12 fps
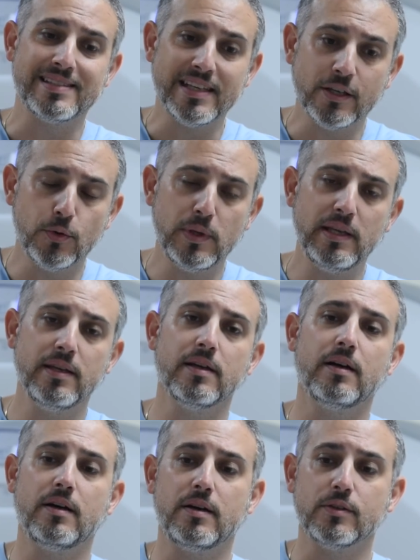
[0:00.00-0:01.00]

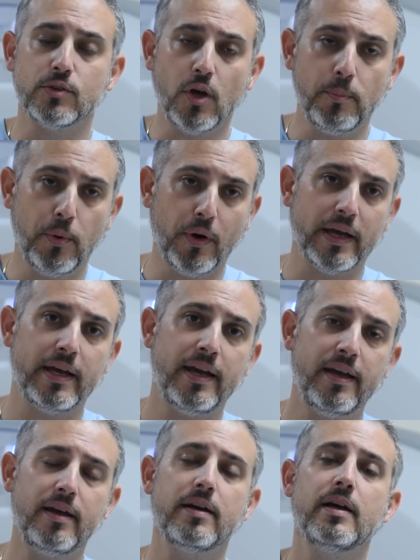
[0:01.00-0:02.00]
aiguilles
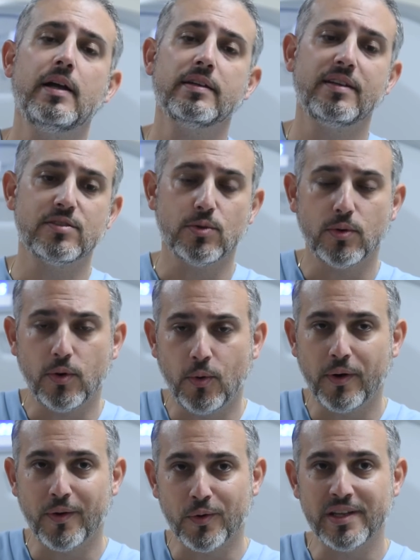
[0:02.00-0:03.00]
temporaires qui sont
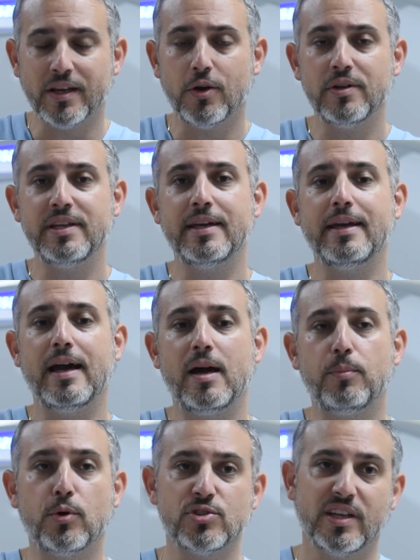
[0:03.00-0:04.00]
reliés
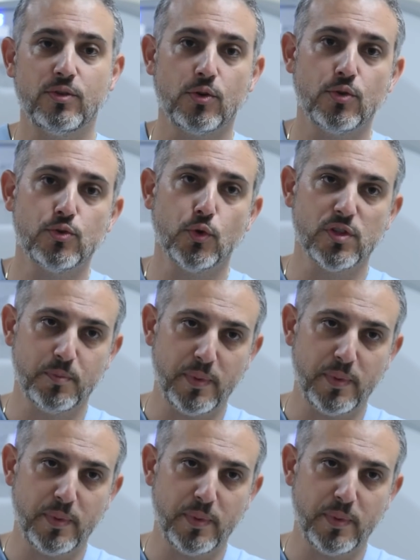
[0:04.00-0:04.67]
à un projecteur de source